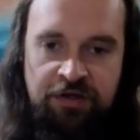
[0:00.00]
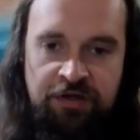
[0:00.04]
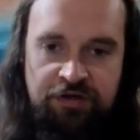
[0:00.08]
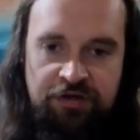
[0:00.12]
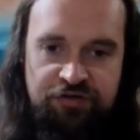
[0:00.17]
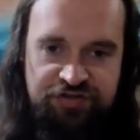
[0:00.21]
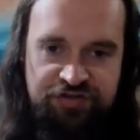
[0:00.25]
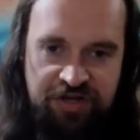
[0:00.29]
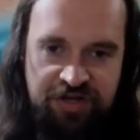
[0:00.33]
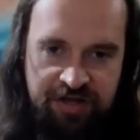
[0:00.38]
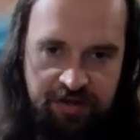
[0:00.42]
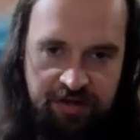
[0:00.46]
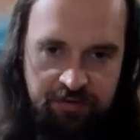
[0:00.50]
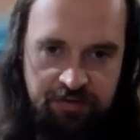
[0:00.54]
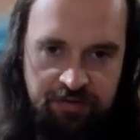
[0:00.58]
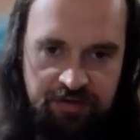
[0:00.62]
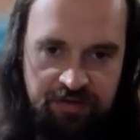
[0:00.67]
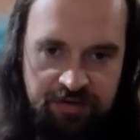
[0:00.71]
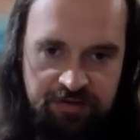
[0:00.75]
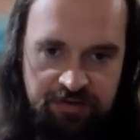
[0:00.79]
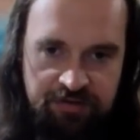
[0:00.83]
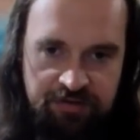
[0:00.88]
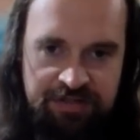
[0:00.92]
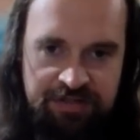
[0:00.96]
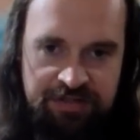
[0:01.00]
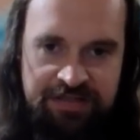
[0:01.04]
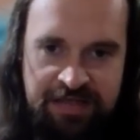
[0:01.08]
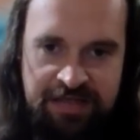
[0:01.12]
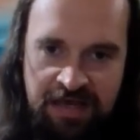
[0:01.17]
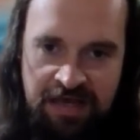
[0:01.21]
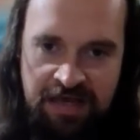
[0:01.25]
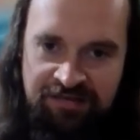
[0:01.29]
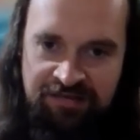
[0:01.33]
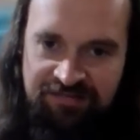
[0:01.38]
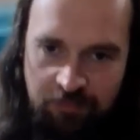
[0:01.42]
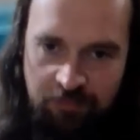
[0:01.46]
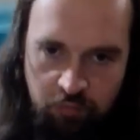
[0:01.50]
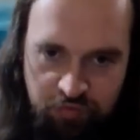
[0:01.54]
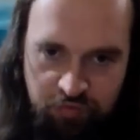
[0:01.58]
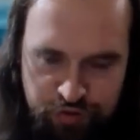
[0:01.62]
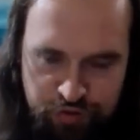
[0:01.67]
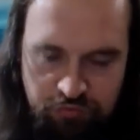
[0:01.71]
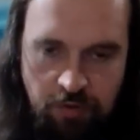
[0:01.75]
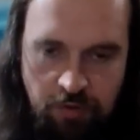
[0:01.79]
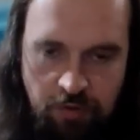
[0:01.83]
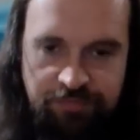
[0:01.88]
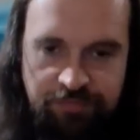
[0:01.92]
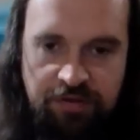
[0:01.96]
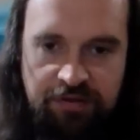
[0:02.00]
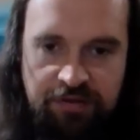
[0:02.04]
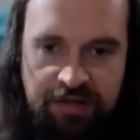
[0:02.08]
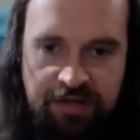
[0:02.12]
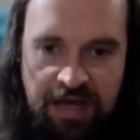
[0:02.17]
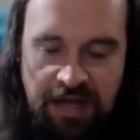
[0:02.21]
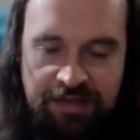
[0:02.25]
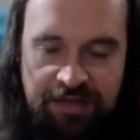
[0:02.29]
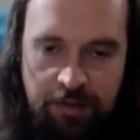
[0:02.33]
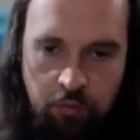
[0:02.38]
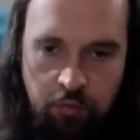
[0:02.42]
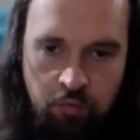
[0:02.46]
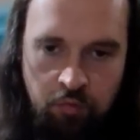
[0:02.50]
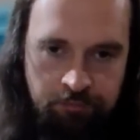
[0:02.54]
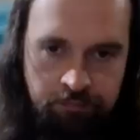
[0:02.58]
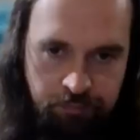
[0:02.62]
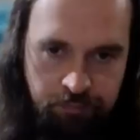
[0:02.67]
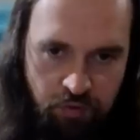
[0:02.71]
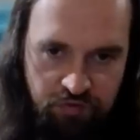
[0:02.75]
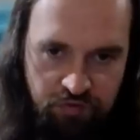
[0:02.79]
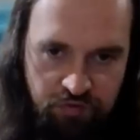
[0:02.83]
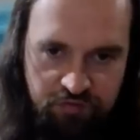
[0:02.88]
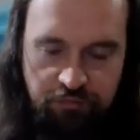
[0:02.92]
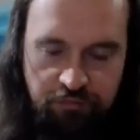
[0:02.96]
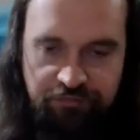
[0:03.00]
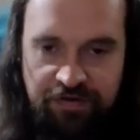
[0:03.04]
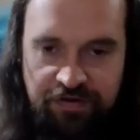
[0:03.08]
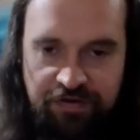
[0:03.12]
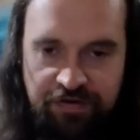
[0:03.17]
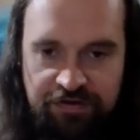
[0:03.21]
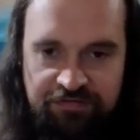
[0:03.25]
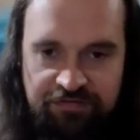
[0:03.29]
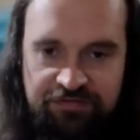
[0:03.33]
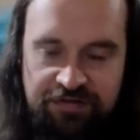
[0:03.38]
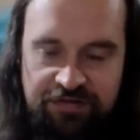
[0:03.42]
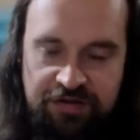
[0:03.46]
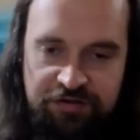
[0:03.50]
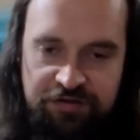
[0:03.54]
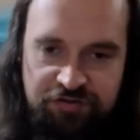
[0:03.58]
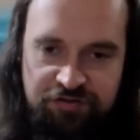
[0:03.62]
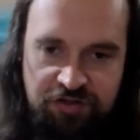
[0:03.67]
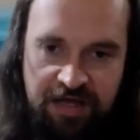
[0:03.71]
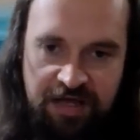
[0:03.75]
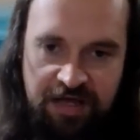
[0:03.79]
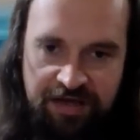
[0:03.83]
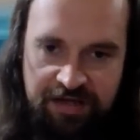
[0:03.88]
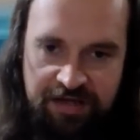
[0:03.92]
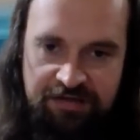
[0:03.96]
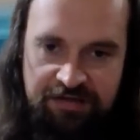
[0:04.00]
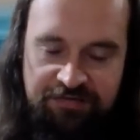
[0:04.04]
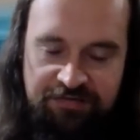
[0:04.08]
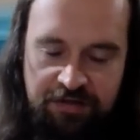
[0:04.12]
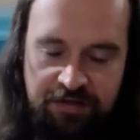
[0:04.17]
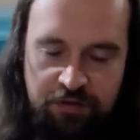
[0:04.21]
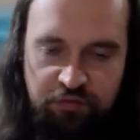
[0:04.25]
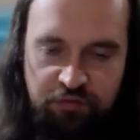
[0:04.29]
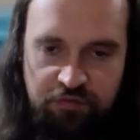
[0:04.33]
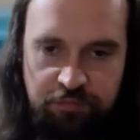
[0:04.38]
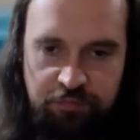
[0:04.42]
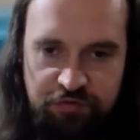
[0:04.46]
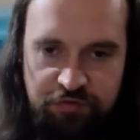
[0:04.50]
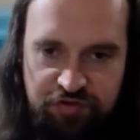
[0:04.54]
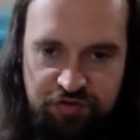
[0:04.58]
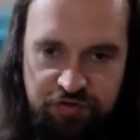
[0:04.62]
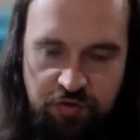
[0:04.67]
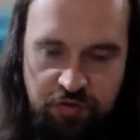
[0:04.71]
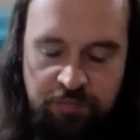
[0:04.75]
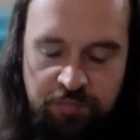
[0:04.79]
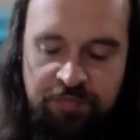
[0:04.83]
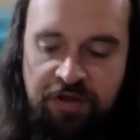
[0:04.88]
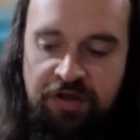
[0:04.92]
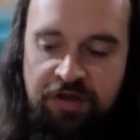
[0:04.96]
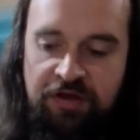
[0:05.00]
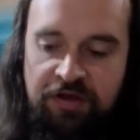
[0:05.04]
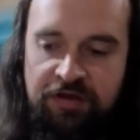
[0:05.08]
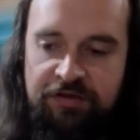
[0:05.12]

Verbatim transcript: że ja założyłem ten kanał, polską wersję, czyli Agencję Kosmiczną.